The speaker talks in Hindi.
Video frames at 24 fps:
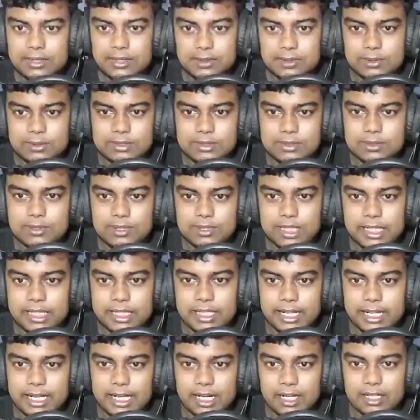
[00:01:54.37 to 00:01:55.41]
उसको उंगली
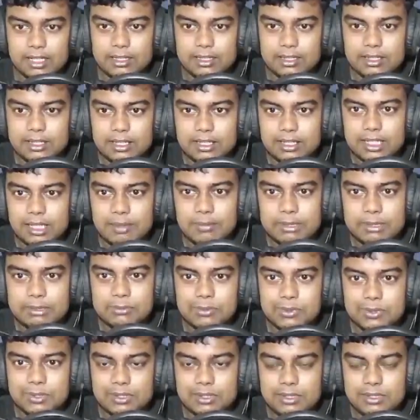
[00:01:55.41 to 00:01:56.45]
करने का तभी
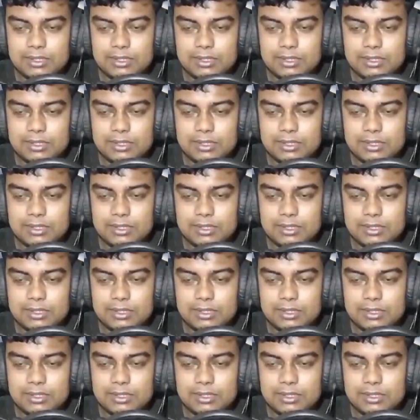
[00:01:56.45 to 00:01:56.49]
तुमको